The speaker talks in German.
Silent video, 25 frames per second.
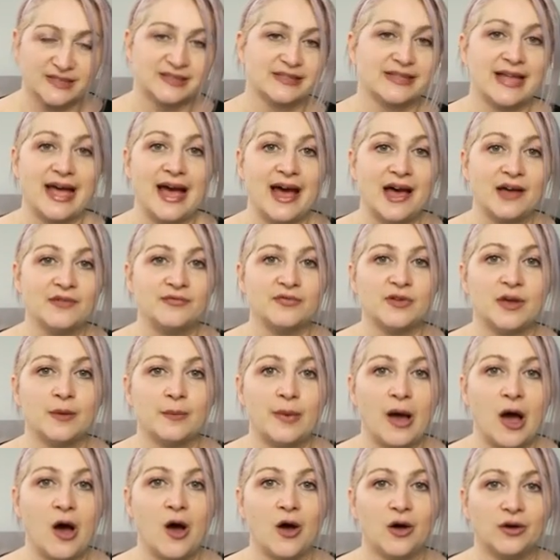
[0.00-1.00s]
wird. Dafür
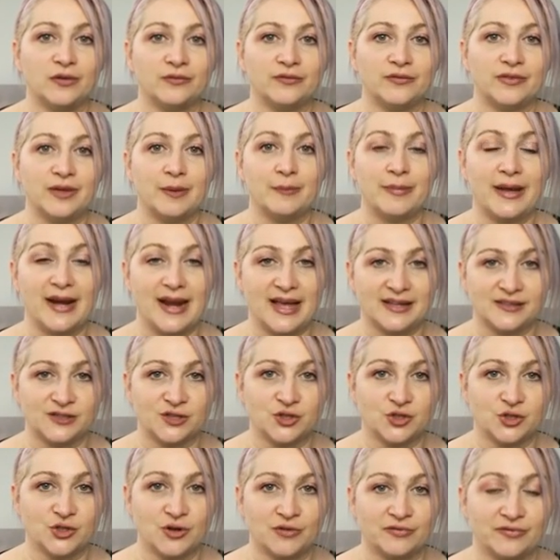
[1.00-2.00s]
brauchen wir
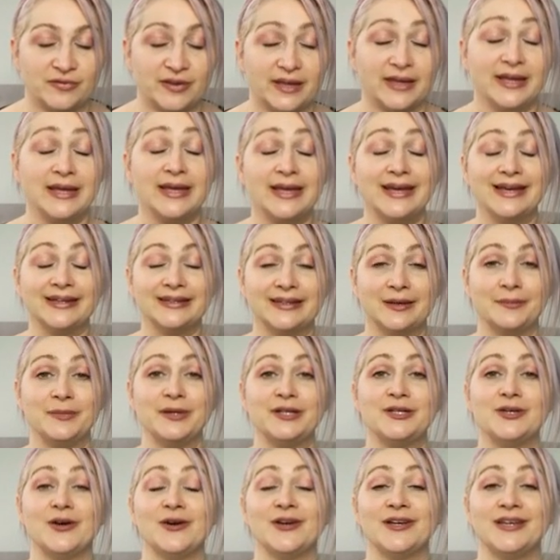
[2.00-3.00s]
Ballaststoffe,
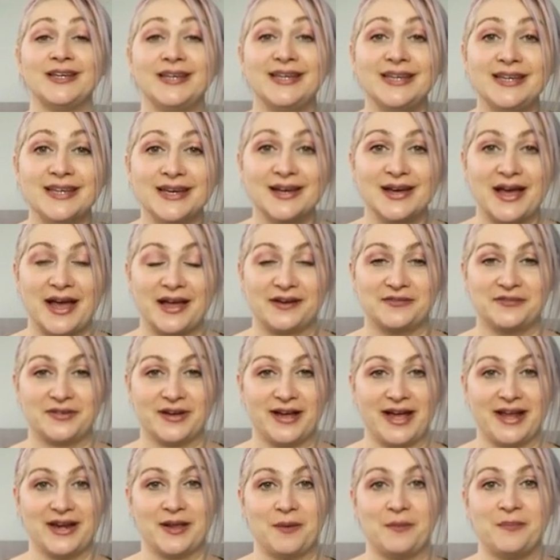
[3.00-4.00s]
damit auch hier
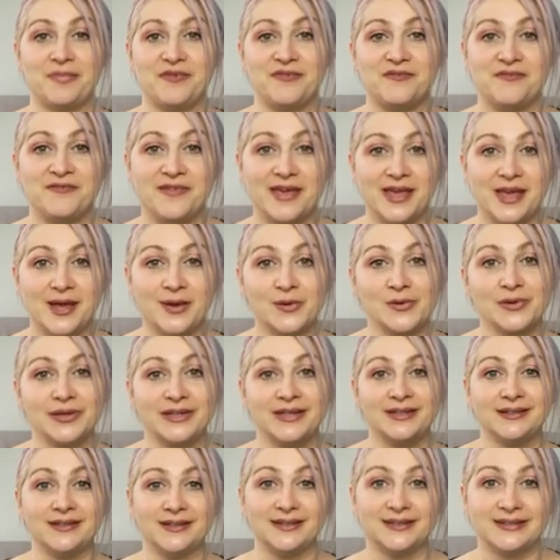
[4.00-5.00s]
einfach eine Bewegung
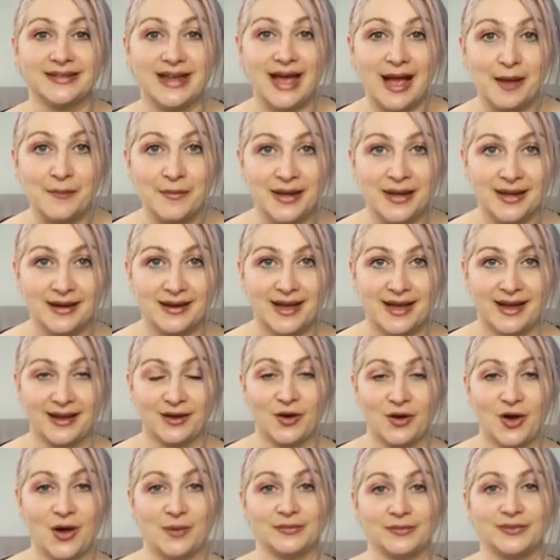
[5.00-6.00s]
in den Darm
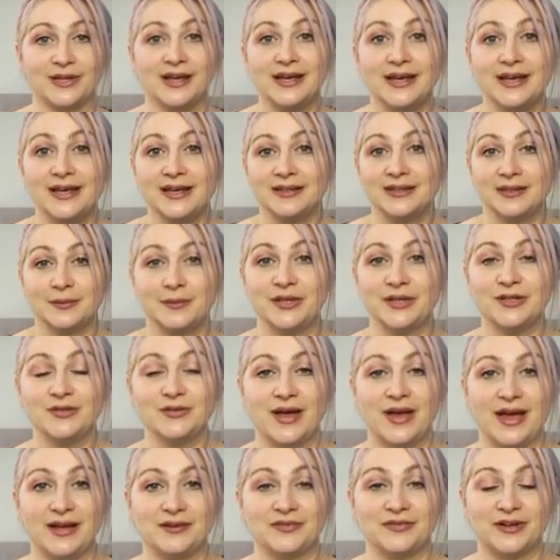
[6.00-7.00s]
hineinkommt,
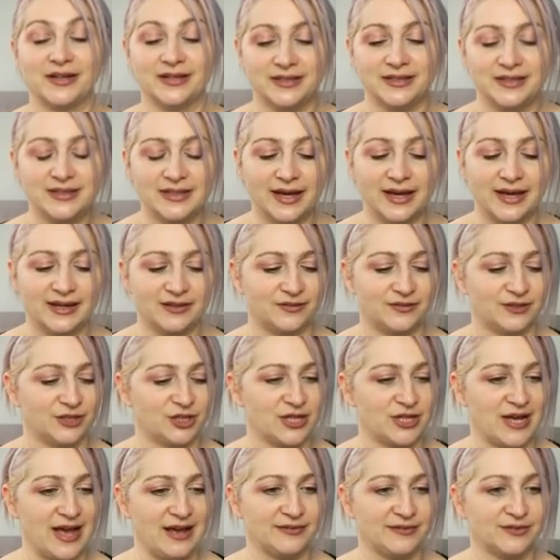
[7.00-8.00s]
damit du einfach hier
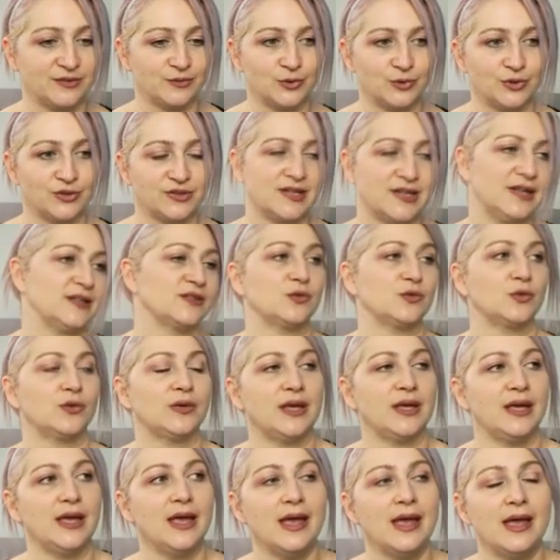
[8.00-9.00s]
etwas schaffst, wo du sagst,
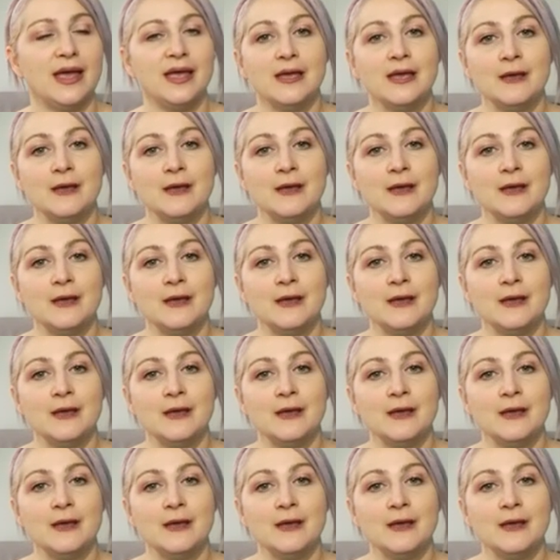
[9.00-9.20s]
okay,